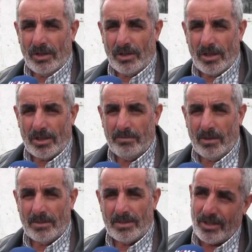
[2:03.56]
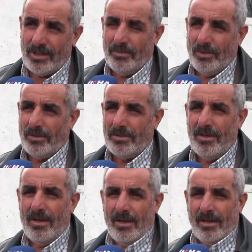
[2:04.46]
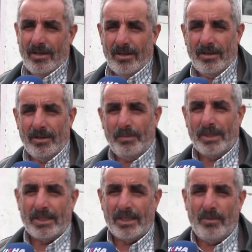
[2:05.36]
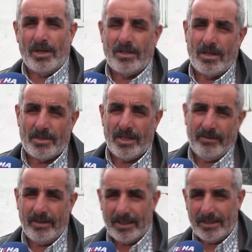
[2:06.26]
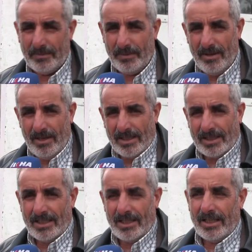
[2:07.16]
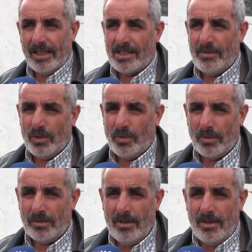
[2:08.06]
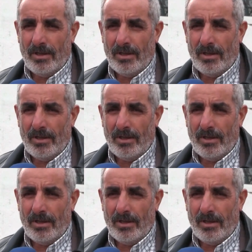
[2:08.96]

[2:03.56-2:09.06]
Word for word: Dışarı çıkmamız çıkamıyoruz. E, ee, PTT maaşlarımızı eve getirip kendileri teslim ediyor.